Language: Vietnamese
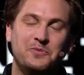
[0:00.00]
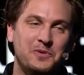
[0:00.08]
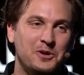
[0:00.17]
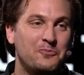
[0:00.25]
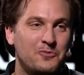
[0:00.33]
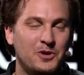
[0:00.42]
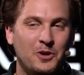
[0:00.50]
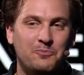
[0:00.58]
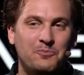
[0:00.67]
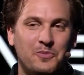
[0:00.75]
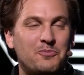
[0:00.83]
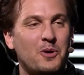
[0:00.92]
Dân,
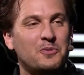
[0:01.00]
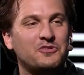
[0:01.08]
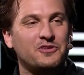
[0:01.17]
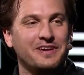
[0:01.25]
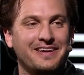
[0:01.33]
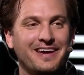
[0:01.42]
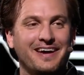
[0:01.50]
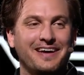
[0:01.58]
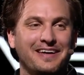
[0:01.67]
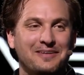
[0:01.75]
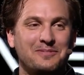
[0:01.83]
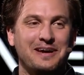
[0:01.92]
vâng. ý tôi là không
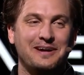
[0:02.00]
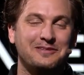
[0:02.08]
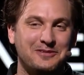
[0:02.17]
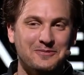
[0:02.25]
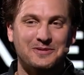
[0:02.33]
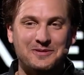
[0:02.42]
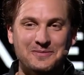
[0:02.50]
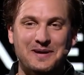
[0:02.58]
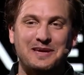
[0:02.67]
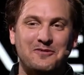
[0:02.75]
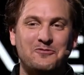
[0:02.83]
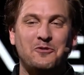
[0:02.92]
hứa hẹn một người chơi
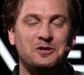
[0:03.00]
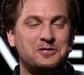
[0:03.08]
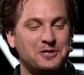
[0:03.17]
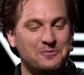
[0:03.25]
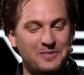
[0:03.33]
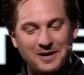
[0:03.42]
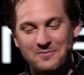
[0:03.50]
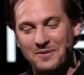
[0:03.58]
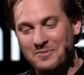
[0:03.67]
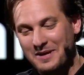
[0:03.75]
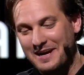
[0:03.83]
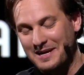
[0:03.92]
kiếm được nhiều tiền,
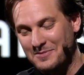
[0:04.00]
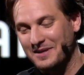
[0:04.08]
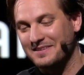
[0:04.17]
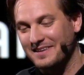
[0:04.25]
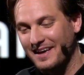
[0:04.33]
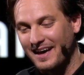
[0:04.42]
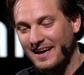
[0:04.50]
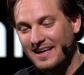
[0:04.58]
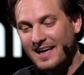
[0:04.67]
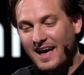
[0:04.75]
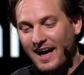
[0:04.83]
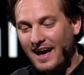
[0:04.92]
nhưng tôi chắc
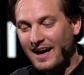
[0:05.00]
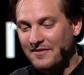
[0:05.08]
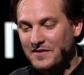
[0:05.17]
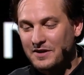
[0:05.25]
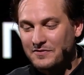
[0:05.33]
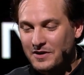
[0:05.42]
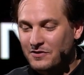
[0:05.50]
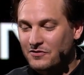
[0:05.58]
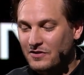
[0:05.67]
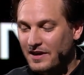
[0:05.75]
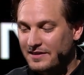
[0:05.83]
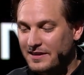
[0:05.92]
chắn
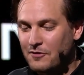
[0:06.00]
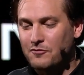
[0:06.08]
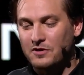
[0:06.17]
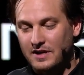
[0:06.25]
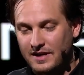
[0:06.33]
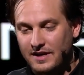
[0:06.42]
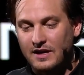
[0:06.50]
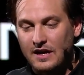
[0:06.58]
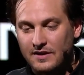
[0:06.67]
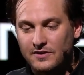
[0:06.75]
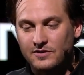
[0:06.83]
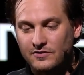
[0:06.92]
sẽ có một thu nhập tốt
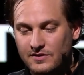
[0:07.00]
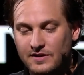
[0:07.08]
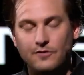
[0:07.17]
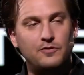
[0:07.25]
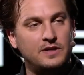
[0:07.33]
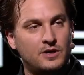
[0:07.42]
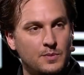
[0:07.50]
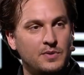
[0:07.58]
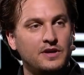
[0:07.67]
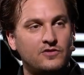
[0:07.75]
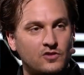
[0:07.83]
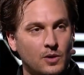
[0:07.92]
với những người nghiên
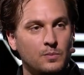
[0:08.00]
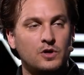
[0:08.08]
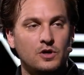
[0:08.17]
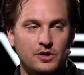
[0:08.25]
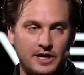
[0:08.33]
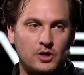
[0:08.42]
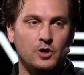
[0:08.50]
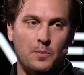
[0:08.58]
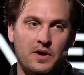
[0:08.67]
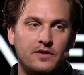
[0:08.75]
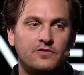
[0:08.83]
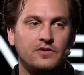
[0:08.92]
cứu
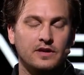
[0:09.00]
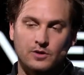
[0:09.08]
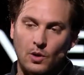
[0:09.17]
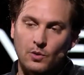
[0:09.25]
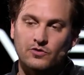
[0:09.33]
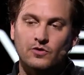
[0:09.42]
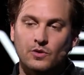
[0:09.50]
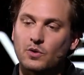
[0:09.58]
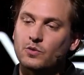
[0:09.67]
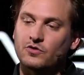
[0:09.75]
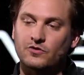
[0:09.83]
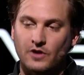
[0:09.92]
và nghiên cứu giá trị cốt
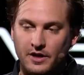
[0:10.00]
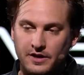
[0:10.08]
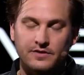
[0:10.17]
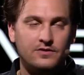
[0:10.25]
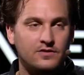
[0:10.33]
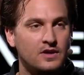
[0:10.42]
lõi của nó.